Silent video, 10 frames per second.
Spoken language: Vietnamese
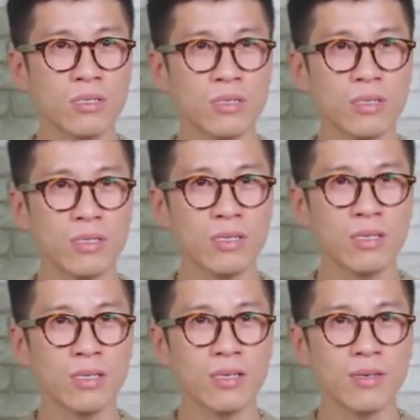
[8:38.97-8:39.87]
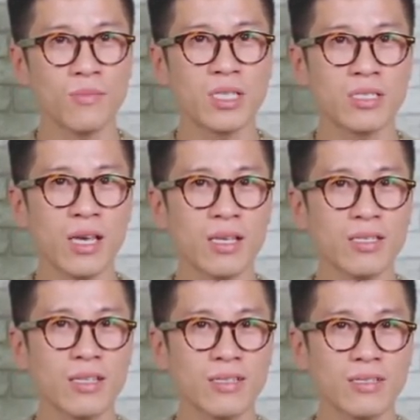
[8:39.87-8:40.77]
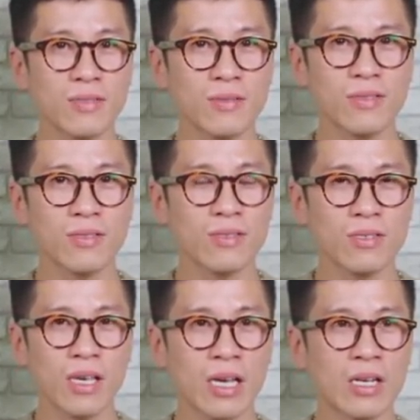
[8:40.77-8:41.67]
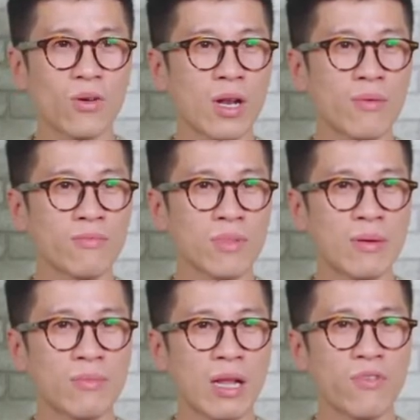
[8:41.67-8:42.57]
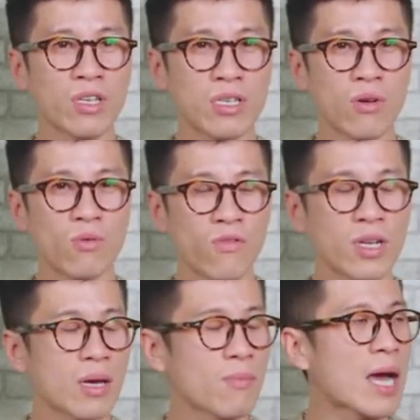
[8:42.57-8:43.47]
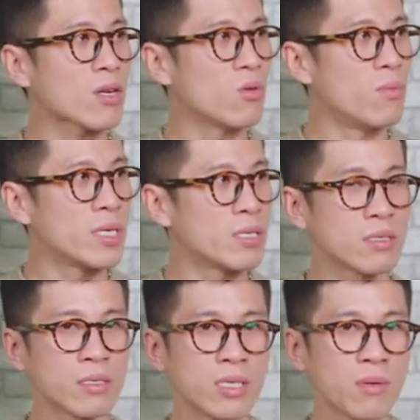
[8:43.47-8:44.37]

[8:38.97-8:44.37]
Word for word: ừ. Mình sẽ rất, kể cả nó làm làm làm việc xấu, nó vẫn là bạn của mình, vâng.